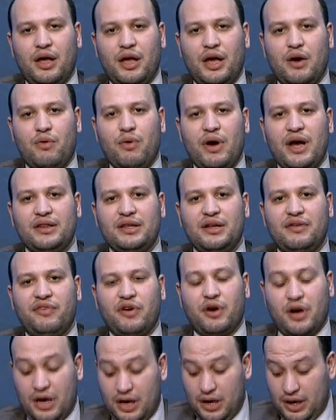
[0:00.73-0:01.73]
اوقات
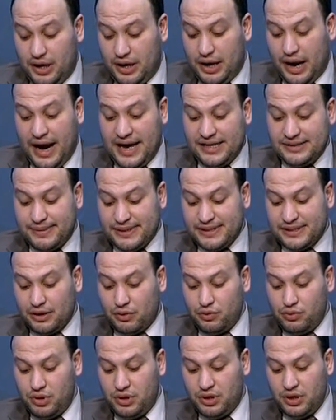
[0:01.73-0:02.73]
الفر... آه عايز بس
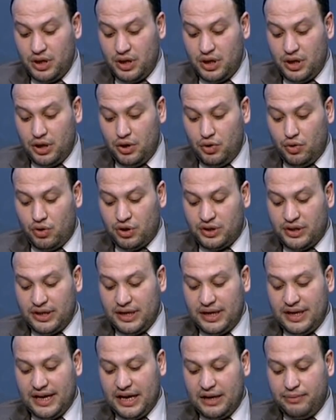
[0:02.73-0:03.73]
اقول
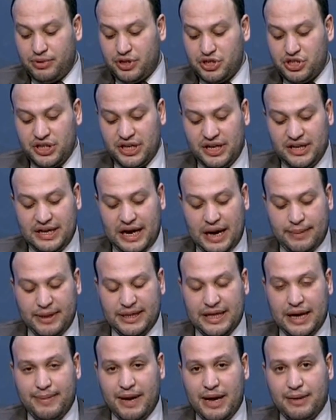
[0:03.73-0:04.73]
لاختنا اللي كانت بتشتكي ان
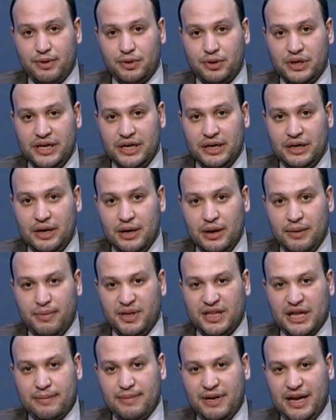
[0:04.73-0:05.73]
حماتها بقى بت ايه
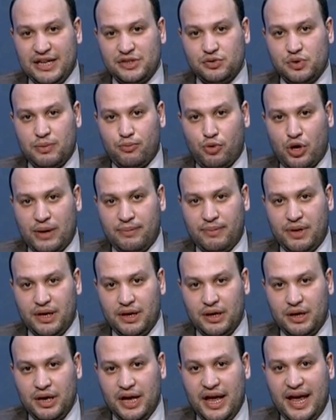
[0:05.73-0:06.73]
بتعاملها اسوا معامله
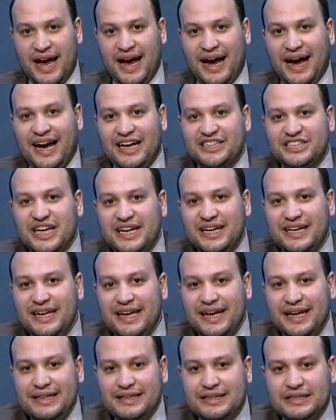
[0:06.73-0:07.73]
عشان
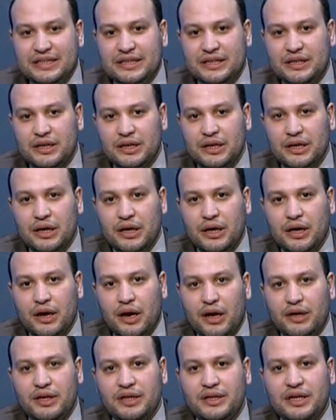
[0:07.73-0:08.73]
انت
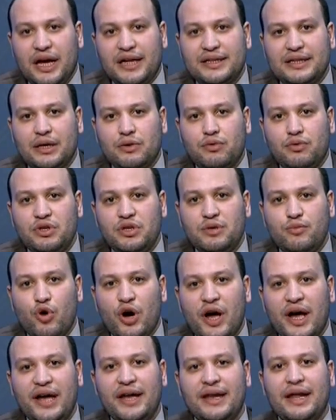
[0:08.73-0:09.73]
رضيتي ان تكوني
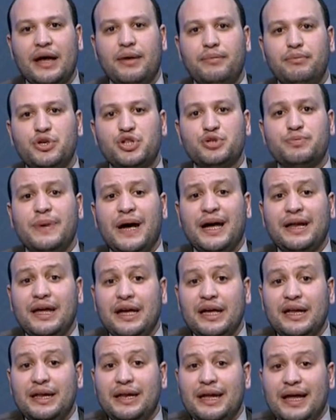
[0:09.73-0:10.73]
مهانه مش
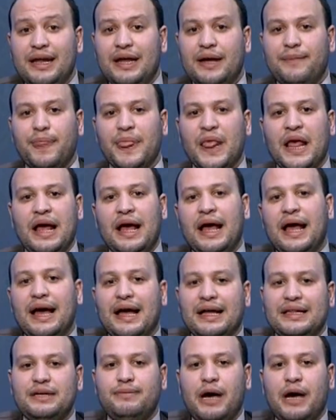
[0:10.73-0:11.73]
معنى ان انا
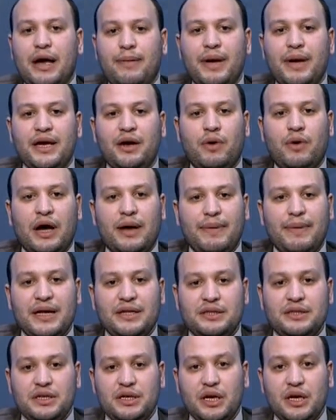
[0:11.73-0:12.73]
اخدم حمايا
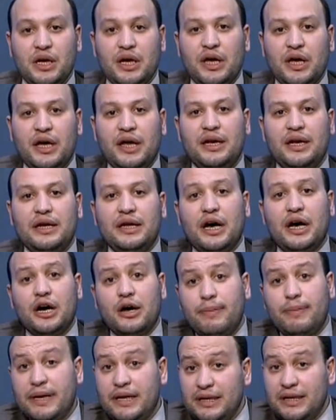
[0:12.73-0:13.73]
وحماتي ان انا
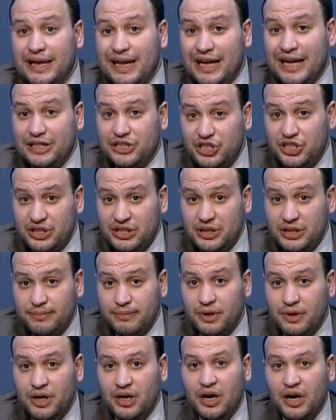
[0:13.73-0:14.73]
اقبل ان انا
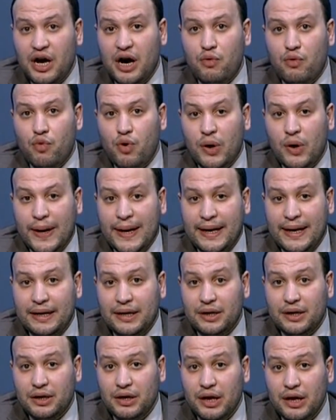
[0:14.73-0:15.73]
اتشتم او
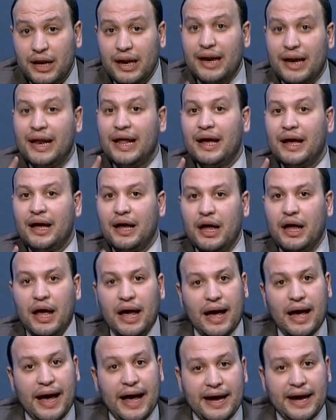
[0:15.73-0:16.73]
اهان لا
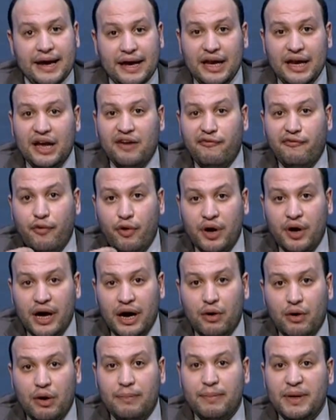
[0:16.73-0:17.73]
هاكلها في
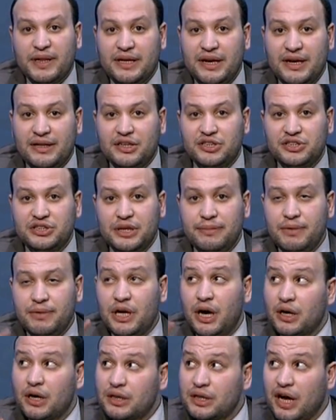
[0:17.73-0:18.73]
بقها ولما تيجي تشتمني
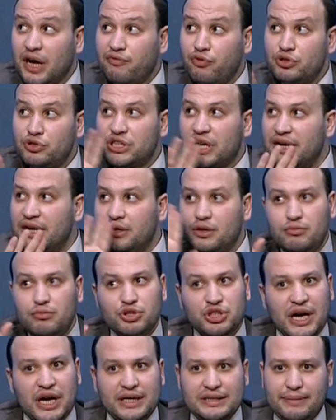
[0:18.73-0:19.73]
هطلع فوق شقتي
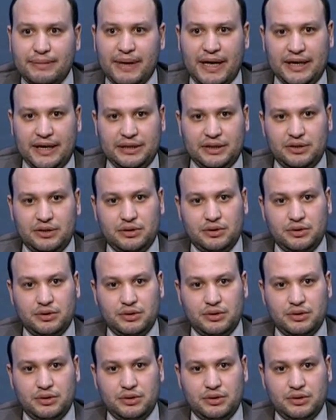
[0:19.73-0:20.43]
ومش قاعده معاكي